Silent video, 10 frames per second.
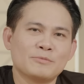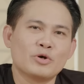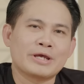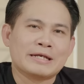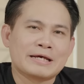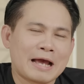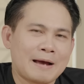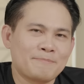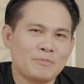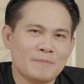ทำธุรกิจนะค
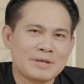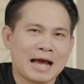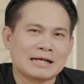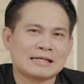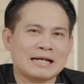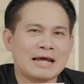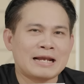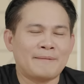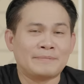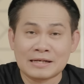รับผมอยากจะแนะ
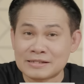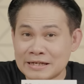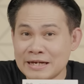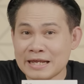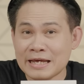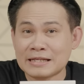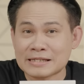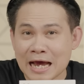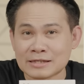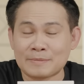นำหนังสือ
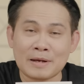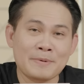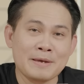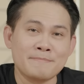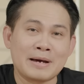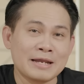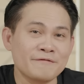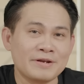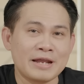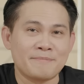ดีๆจากสำนักพิมพ์
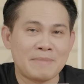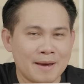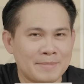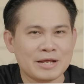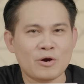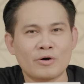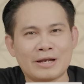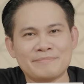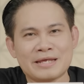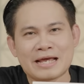Money Fitness by Money
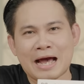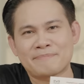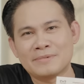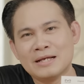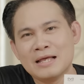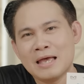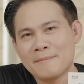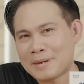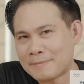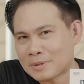Coach เล่มนี้ครับ
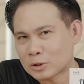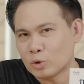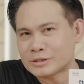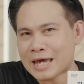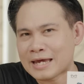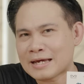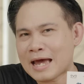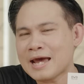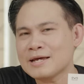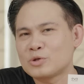ปิดประตูเจ๊ง
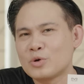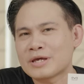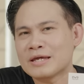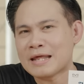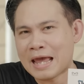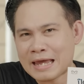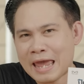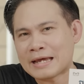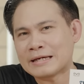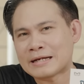ให้ธุรกิจเฮ
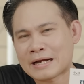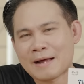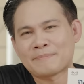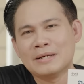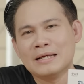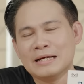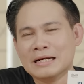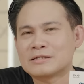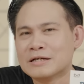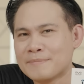งๆนะครับ
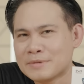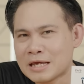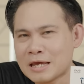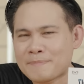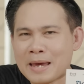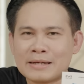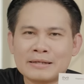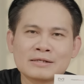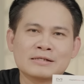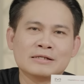หนังสือเล่มนี้เป็น
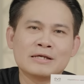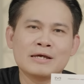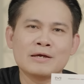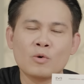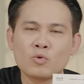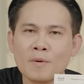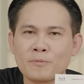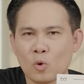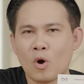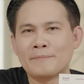หนังสือที่รว
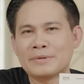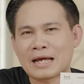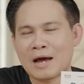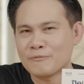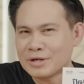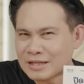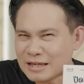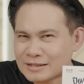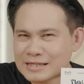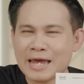บรวมนะครับวิ
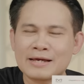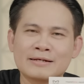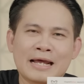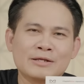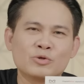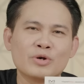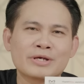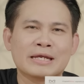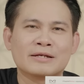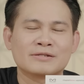ธีเจ๊งในธุร
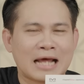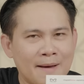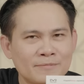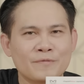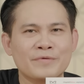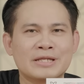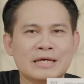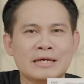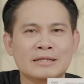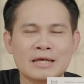กิจสามสิบวิ
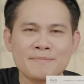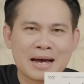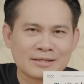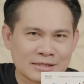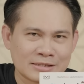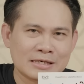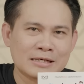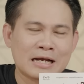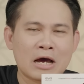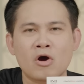ธีที่มักจะเจ
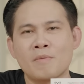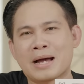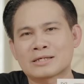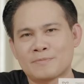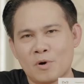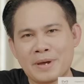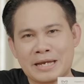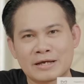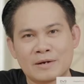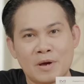อแล้วก็มักจะพบ
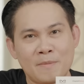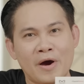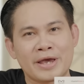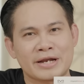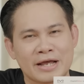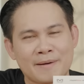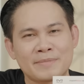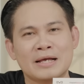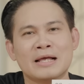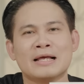เห็นกันบ่อยๆนะครั
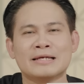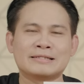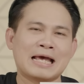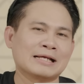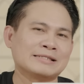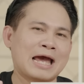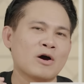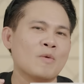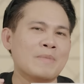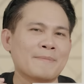บแจกแจ
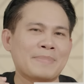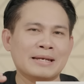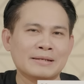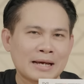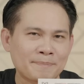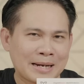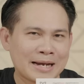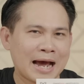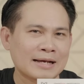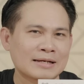งออกมาเป็นปั
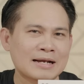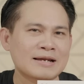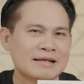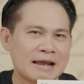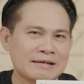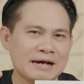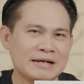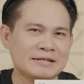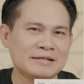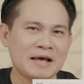ญหาทางด้านการ
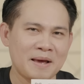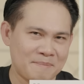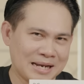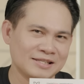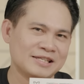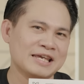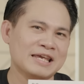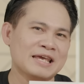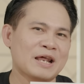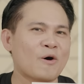เงินบัญ
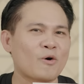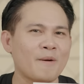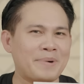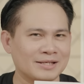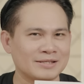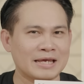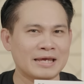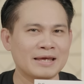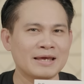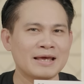ชีแล้วก็ภาษี